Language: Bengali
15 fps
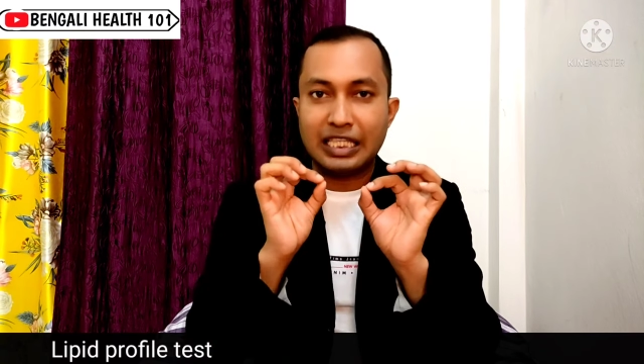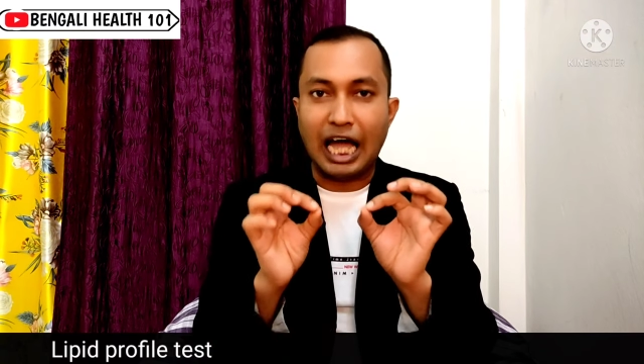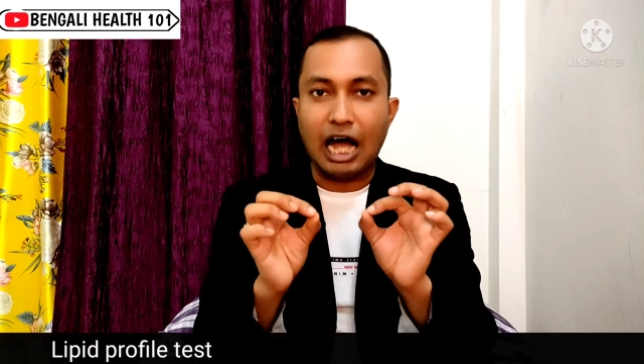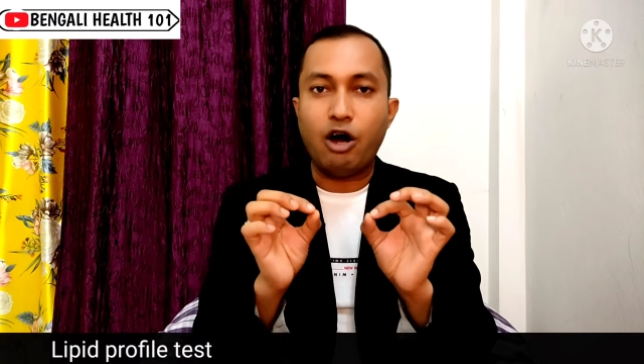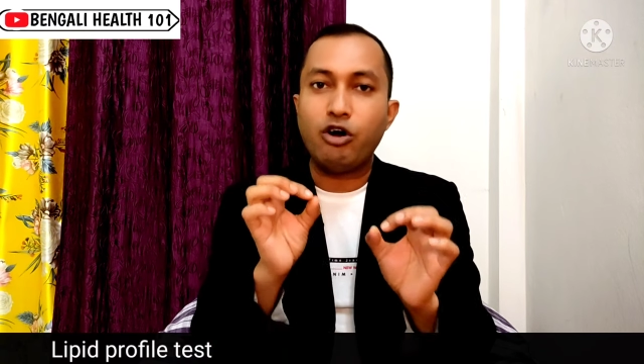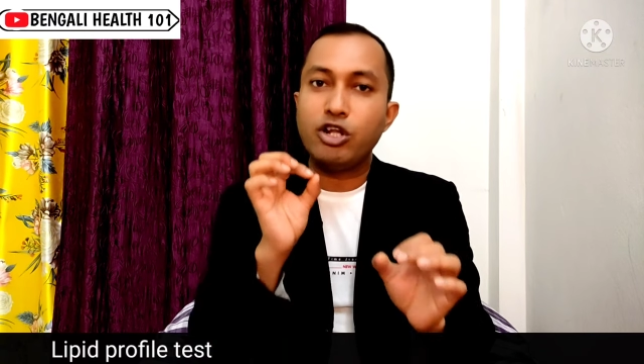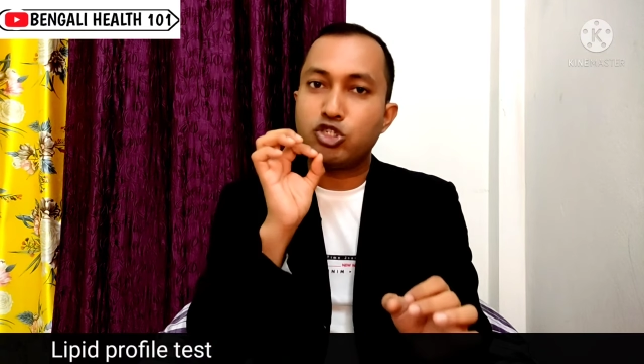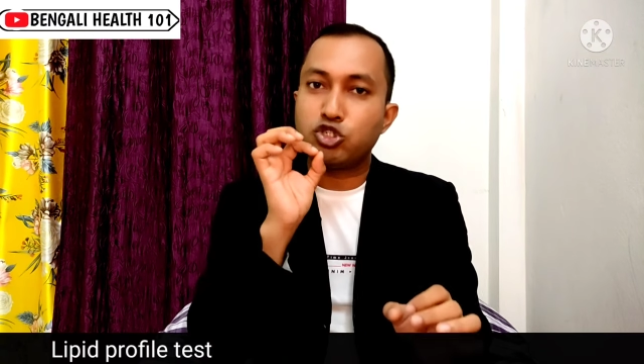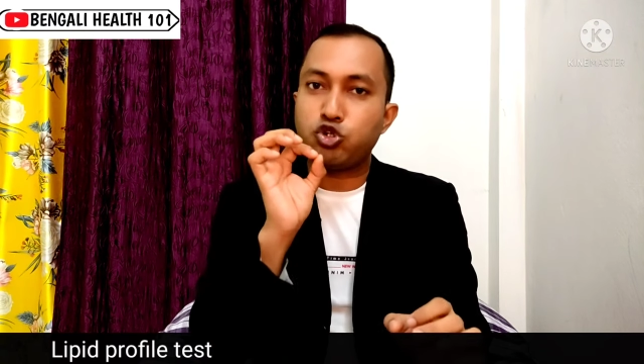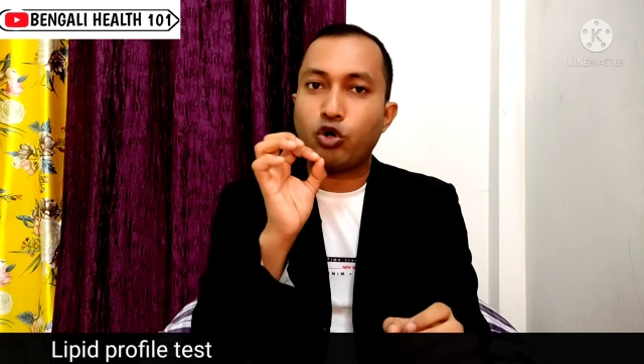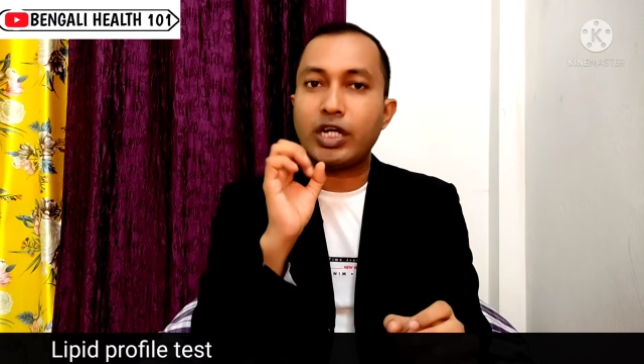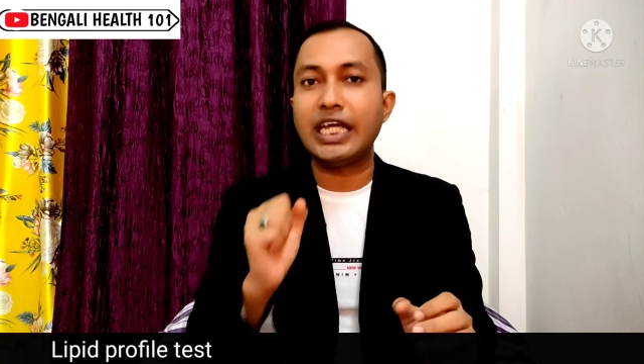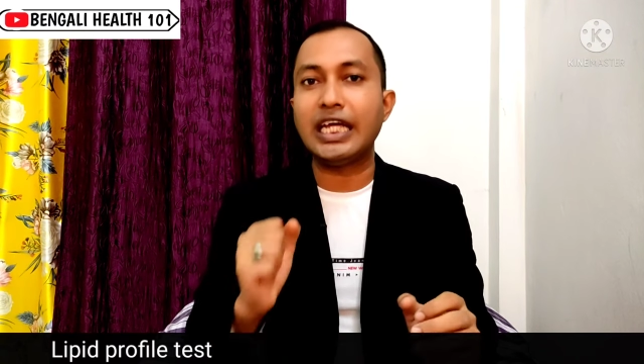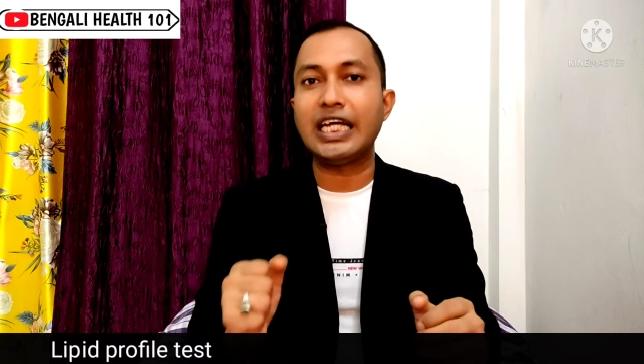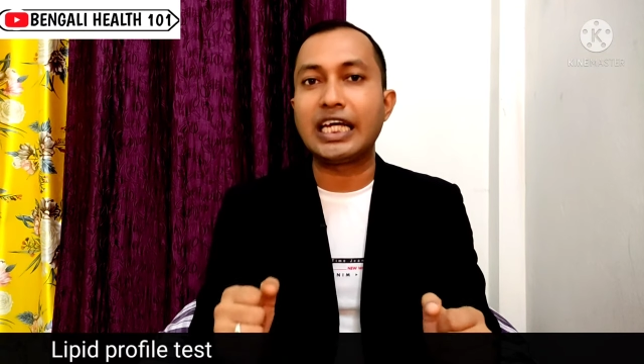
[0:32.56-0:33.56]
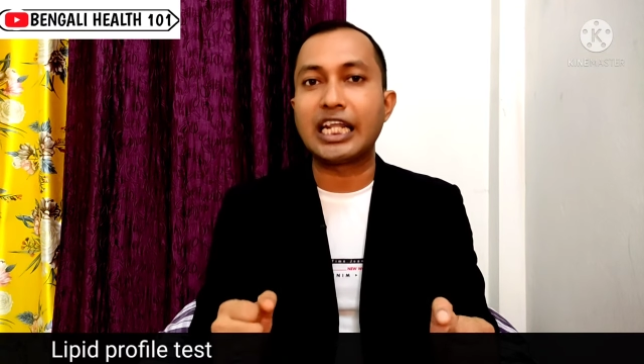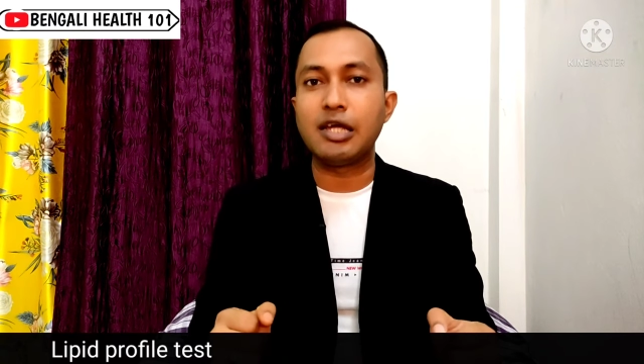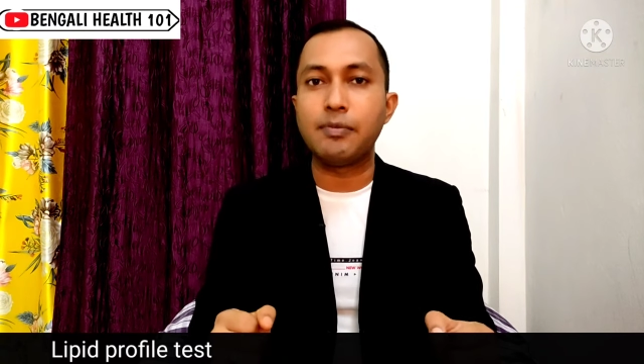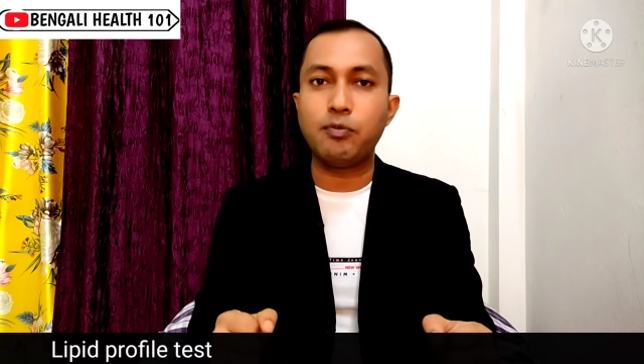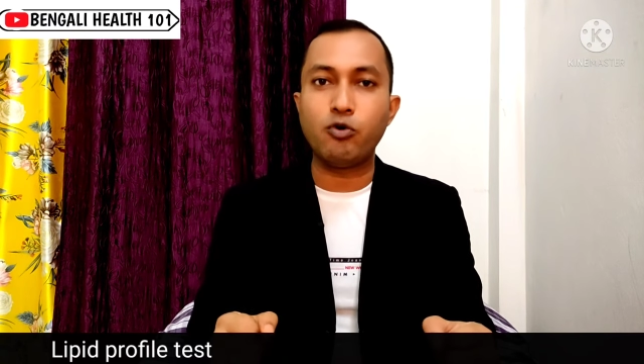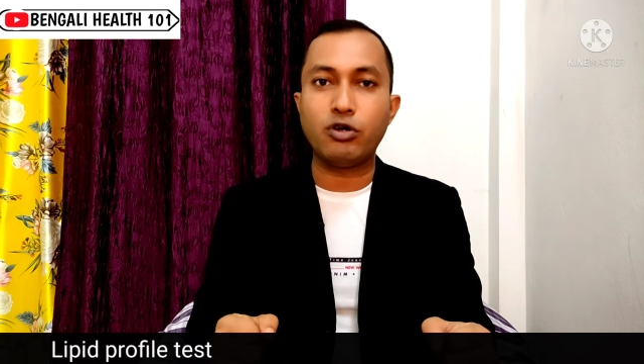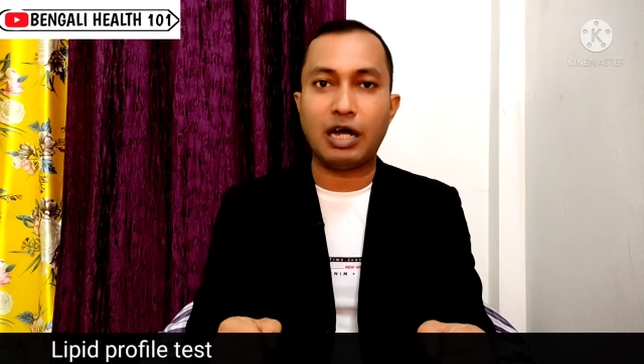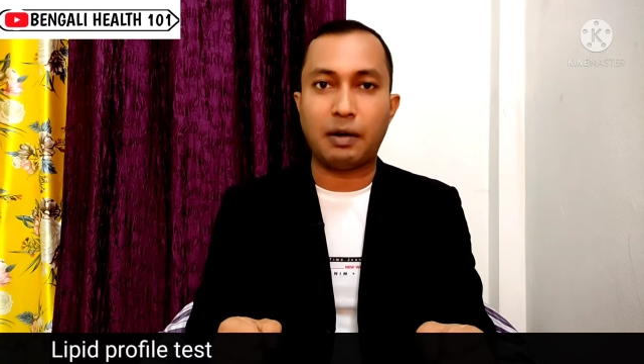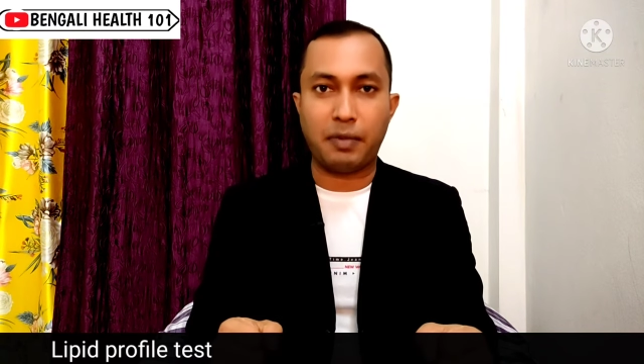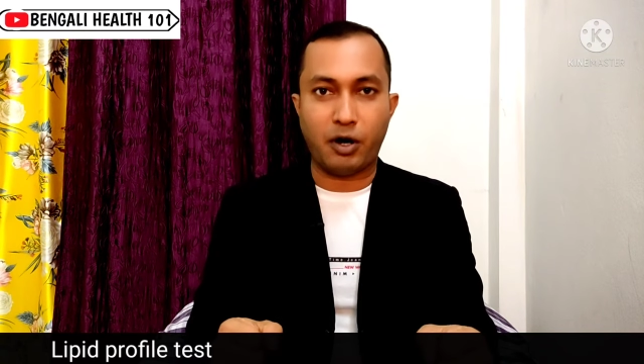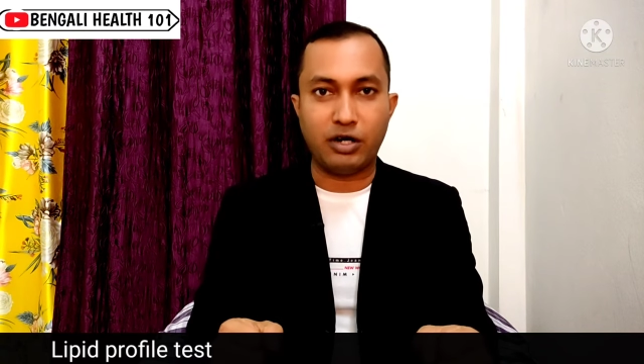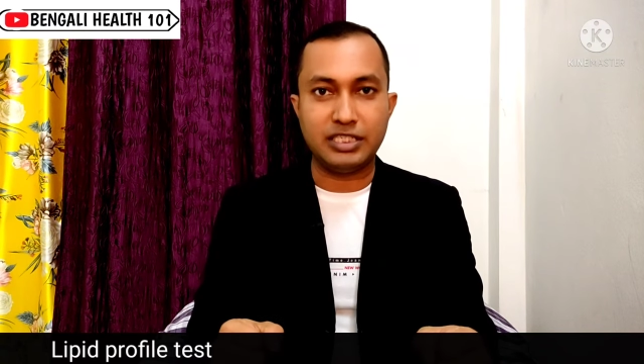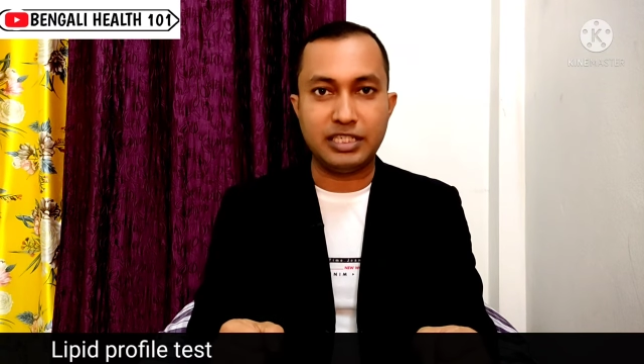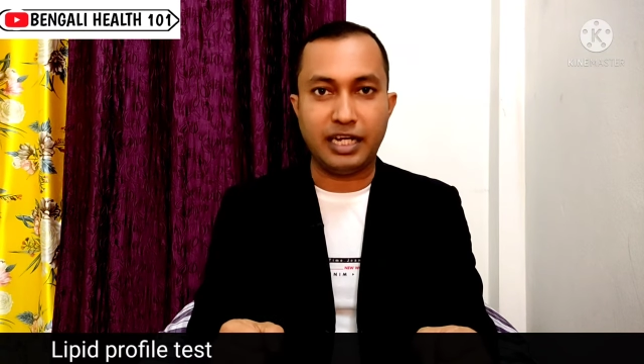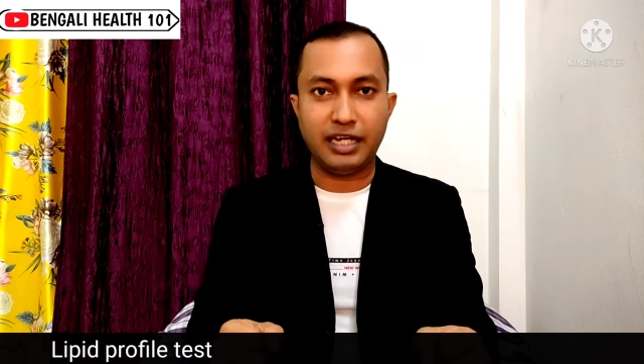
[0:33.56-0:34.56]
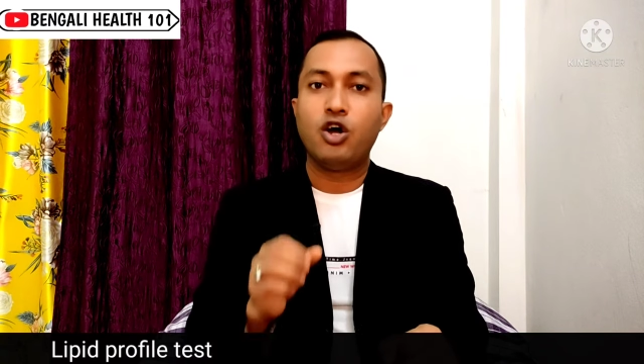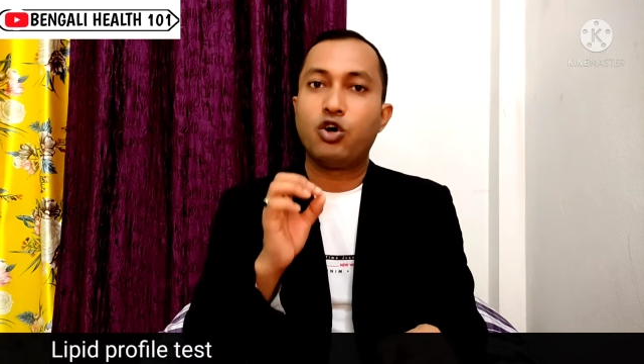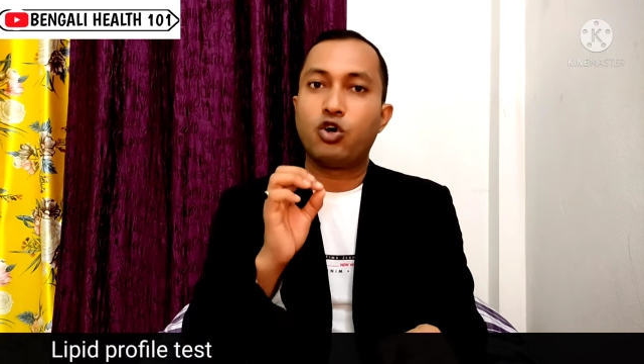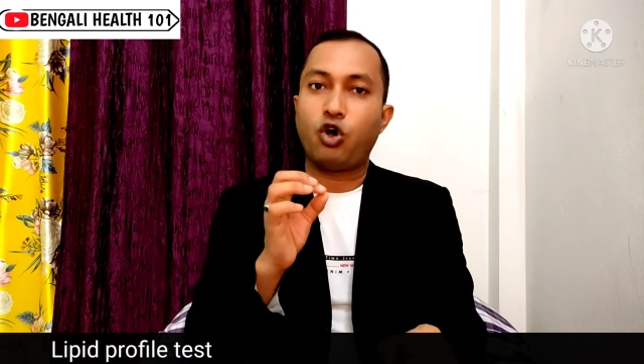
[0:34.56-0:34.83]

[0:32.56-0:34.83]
তাহলে সঠিক রিপোর্টটা পাওয়া যায়